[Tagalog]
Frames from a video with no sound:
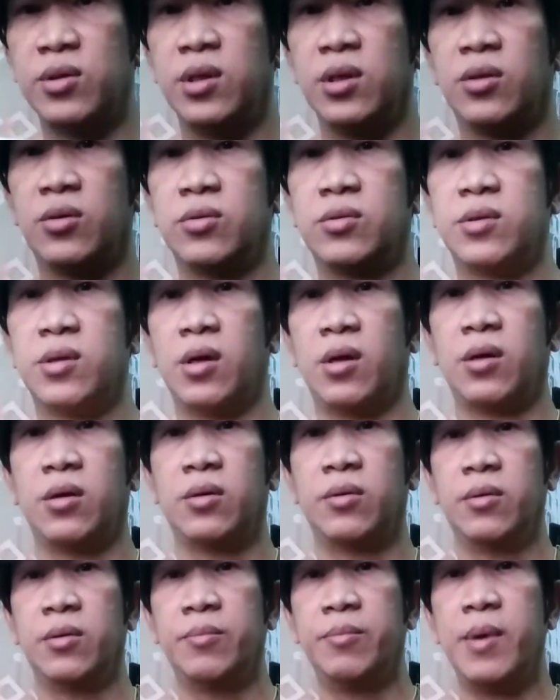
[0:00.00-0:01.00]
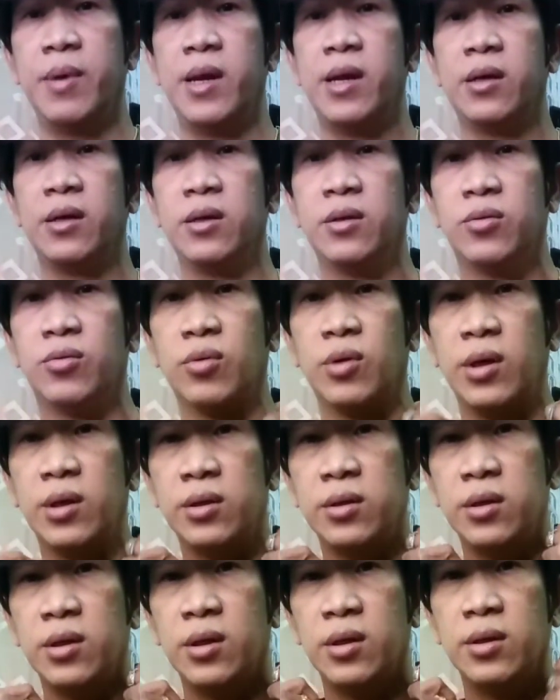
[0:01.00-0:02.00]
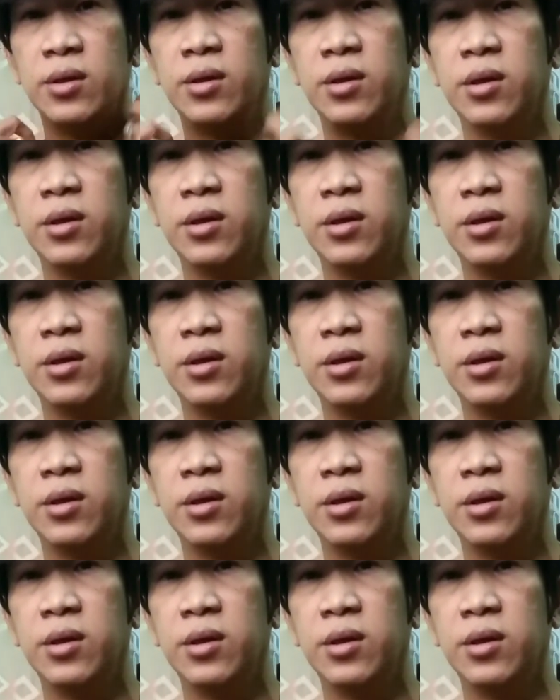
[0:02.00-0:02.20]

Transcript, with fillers: dito sa, parang ito ganyan.